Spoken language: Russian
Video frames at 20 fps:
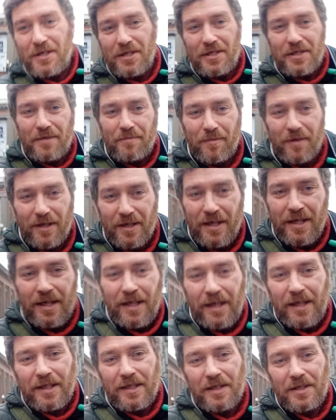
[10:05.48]
ни с теми
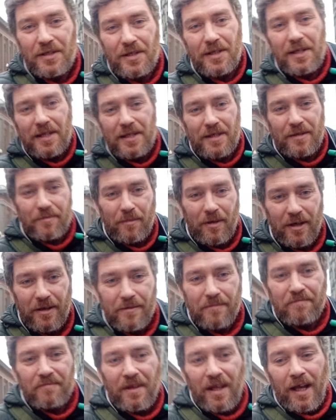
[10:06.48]
и ни с этими.
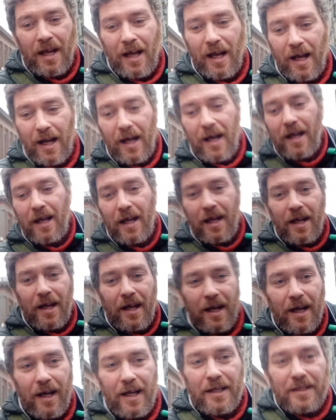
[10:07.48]
А,
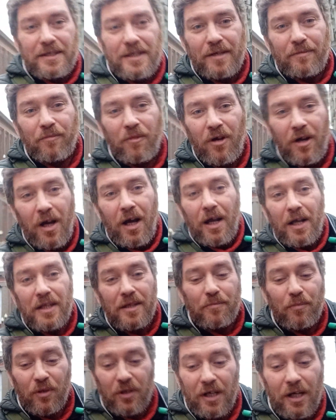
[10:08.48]
а, тем
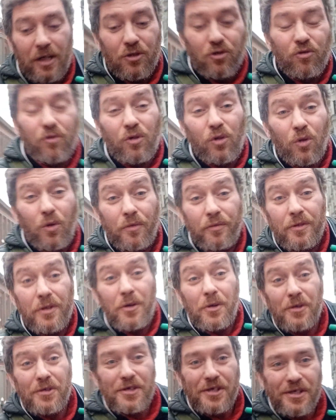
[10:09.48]
не подхожу, кровь не
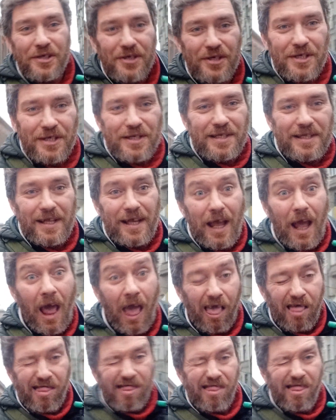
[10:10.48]
очень чистая,
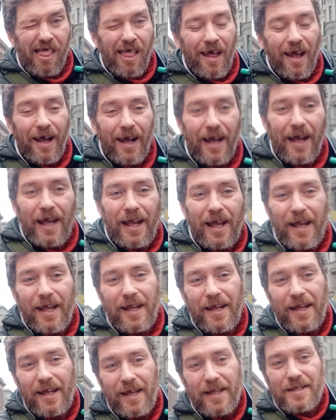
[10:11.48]
а,
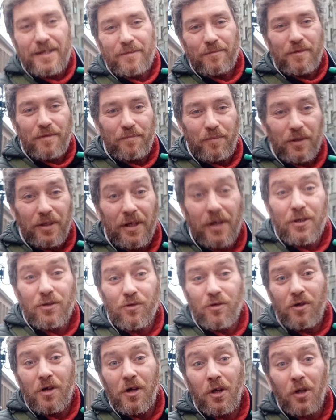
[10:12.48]
э, этим не
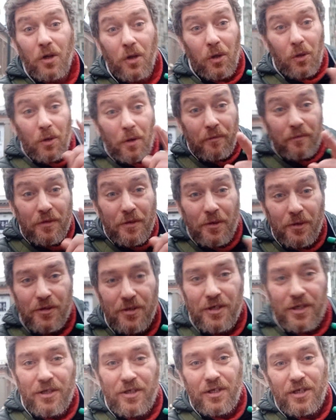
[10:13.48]
подхожу, кровь не
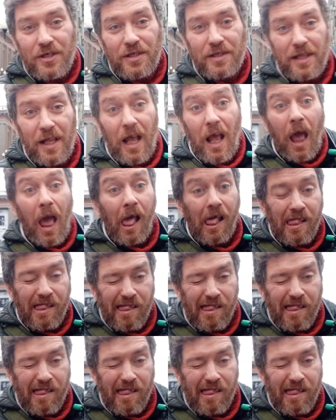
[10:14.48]
очень чистая.